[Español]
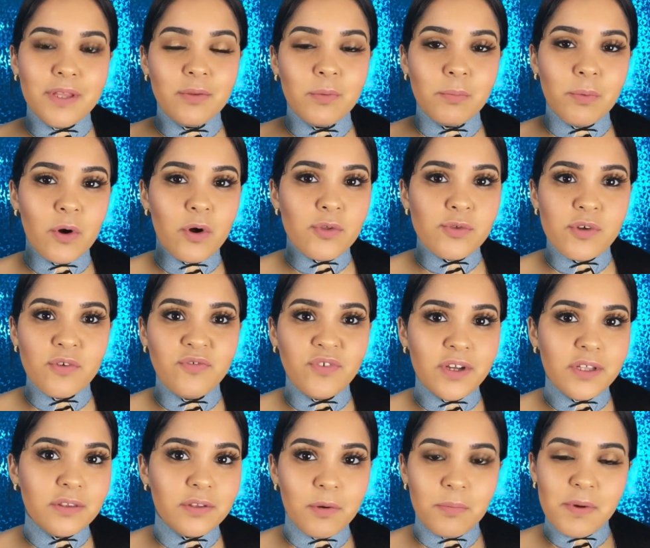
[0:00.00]
pierde un poco su
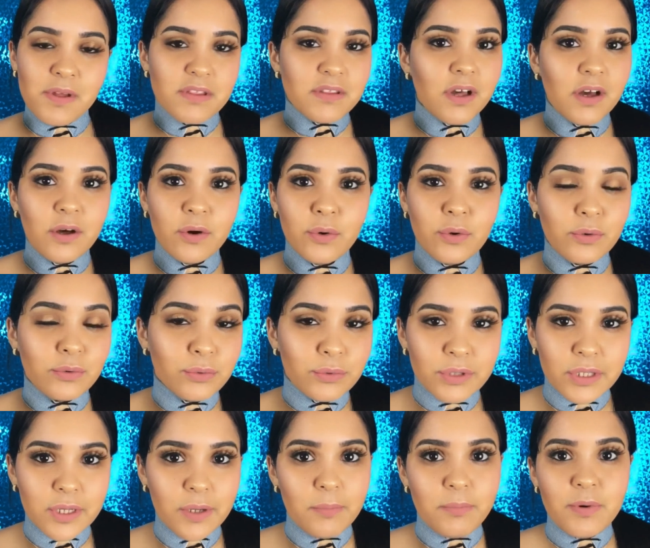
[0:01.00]
efecto pasado
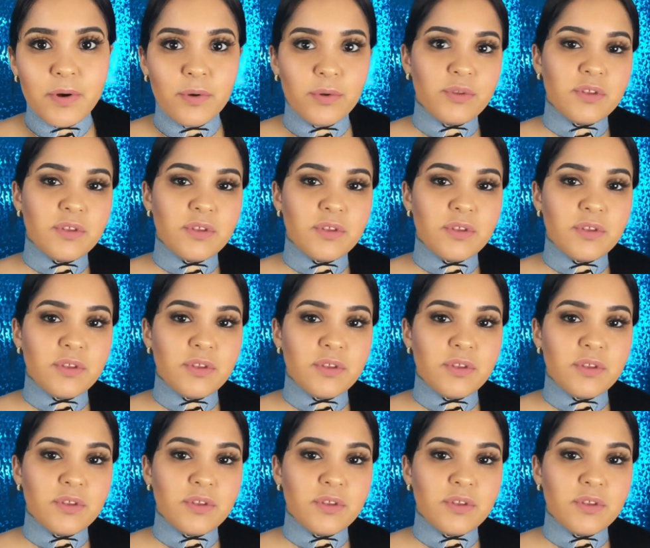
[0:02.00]
un tiempo,